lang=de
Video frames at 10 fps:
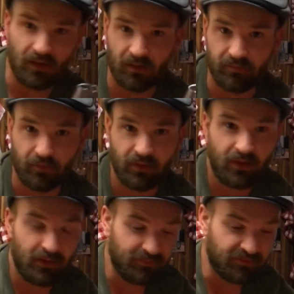Also,
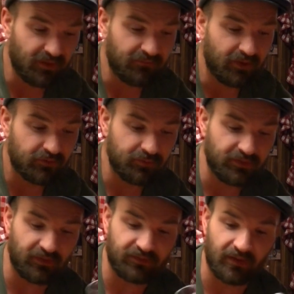mit der Erwartung,
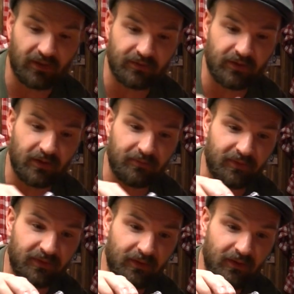mit der ich da rangegangen
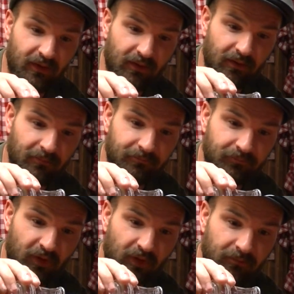bin, ähm,
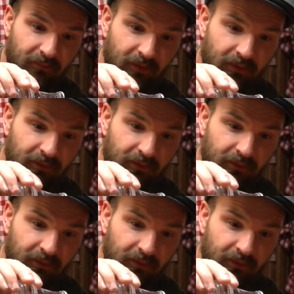ja,